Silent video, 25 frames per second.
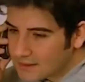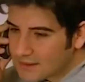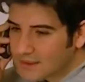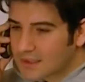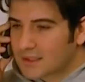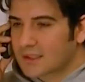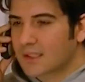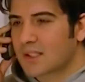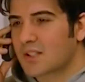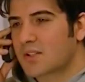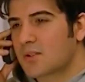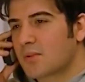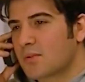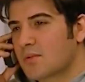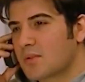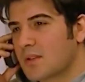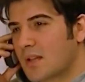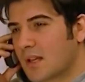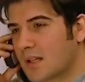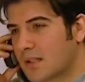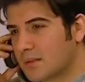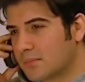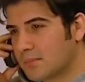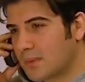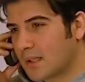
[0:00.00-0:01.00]
Kadınların işi
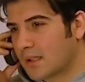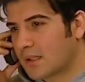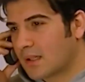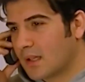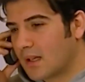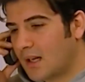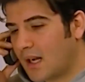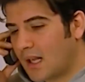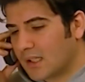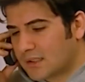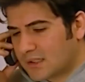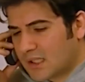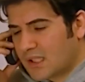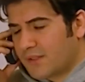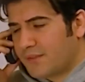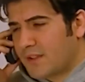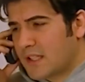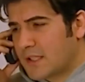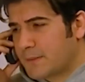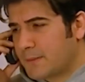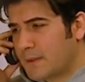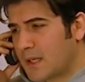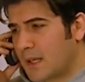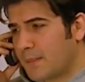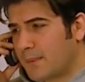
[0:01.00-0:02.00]
gücü yakınmak. Alt
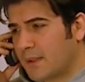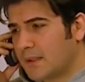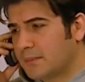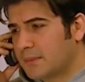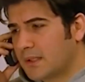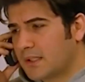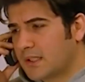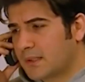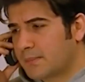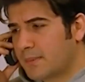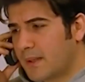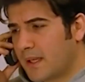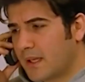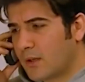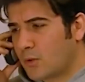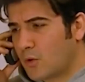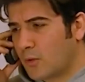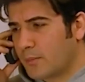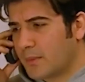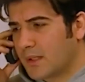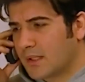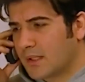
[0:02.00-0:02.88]
tarafı espri yapalım dedik be en